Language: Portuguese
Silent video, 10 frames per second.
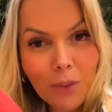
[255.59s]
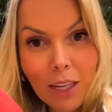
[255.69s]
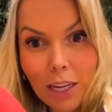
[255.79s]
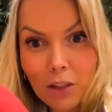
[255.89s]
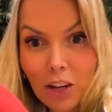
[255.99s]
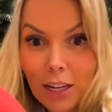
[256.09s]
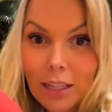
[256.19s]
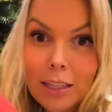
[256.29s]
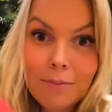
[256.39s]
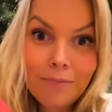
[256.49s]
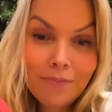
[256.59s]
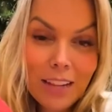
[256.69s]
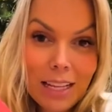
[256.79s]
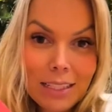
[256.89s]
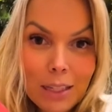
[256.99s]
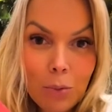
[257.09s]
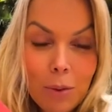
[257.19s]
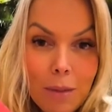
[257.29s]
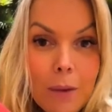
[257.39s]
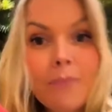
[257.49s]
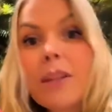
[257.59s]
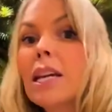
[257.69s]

que aí já que nasceu o bebê.